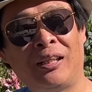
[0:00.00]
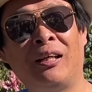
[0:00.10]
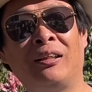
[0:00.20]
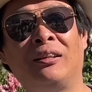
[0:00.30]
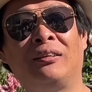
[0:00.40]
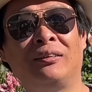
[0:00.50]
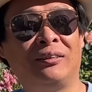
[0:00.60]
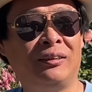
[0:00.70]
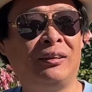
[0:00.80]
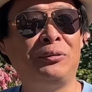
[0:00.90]
给他
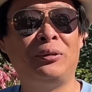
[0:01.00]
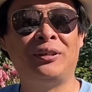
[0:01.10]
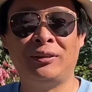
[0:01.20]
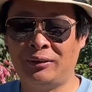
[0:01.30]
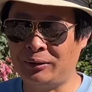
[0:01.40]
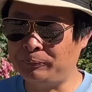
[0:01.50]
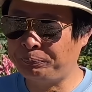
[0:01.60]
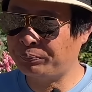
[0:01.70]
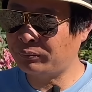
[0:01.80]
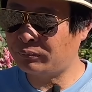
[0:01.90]
喝水试试，
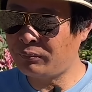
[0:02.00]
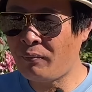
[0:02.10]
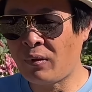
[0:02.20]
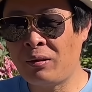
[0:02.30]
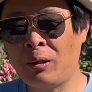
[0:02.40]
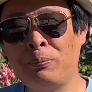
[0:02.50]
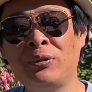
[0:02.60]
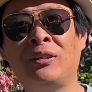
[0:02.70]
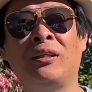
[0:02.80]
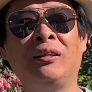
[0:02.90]
他不
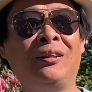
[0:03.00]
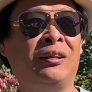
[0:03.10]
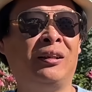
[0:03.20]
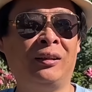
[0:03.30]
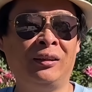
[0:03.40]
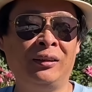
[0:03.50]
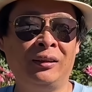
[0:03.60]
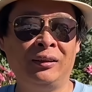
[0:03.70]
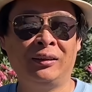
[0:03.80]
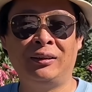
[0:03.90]
是很渴，
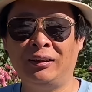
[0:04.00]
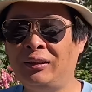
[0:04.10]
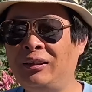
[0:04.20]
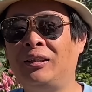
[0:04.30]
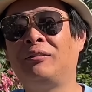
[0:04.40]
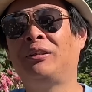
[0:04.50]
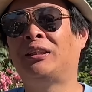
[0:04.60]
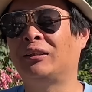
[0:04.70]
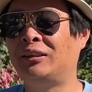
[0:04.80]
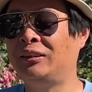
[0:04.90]
肯定离得非
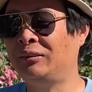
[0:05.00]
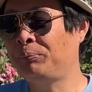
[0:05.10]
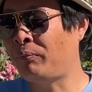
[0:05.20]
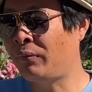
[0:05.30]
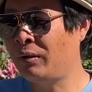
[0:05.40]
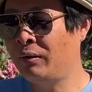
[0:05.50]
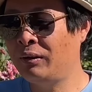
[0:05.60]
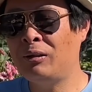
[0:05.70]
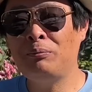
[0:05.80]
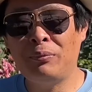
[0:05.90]
常近。
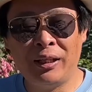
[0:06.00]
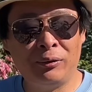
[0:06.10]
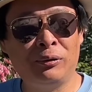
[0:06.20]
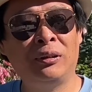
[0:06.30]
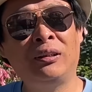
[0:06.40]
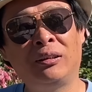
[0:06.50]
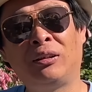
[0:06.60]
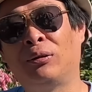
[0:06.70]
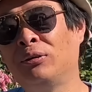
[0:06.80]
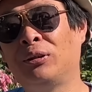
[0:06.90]
然后美国那个
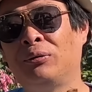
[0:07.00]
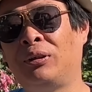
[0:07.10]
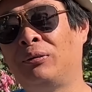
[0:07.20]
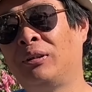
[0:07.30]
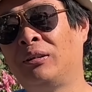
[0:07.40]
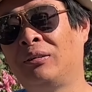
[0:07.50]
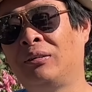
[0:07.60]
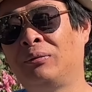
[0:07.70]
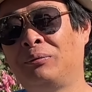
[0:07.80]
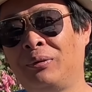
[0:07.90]
狗走丢呢，
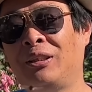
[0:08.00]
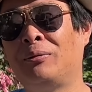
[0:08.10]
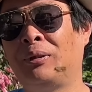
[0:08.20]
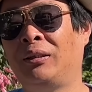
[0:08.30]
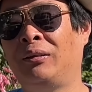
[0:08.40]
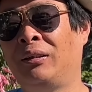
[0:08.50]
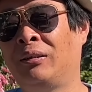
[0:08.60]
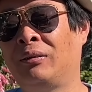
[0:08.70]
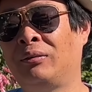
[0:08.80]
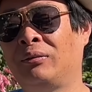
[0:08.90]
是为什么一定
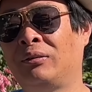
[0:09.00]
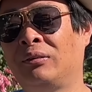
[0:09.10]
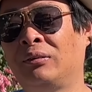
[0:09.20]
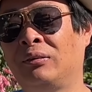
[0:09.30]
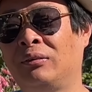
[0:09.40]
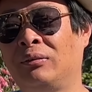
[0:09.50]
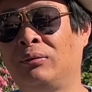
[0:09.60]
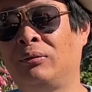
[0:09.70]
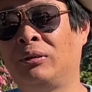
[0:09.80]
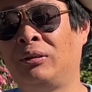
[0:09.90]
要就是
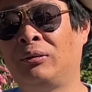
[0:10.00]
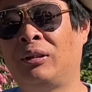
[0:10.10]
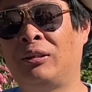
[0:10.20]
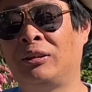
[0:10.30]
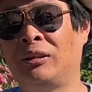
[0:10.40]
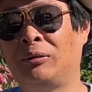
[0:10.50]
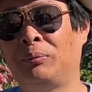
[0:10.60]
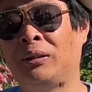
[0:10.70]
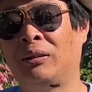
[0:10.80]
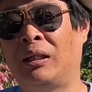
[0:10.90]
如果有好心人
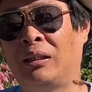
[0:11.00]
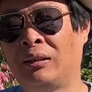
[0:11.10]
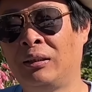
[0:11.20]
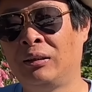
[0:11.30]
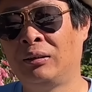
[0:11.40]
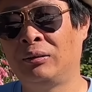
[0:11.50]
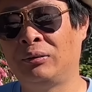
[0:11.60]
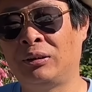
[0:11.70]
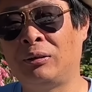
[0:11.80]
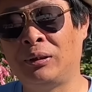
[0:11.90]
碰到，就
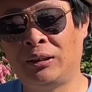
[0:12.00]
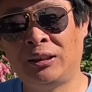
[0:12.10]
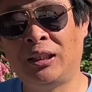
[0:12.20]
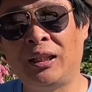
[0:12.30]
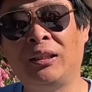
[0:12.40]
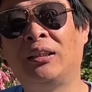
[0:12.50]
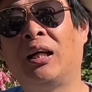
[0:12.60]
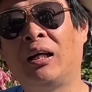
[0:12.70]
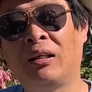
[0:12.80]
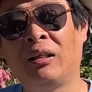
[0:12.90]
稍微牵一
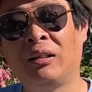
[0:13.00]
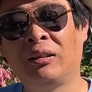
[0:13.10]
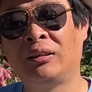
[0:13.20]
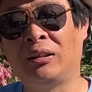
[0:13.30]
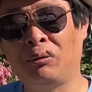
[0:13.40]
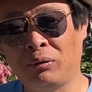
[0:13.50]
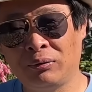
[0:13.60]
下。先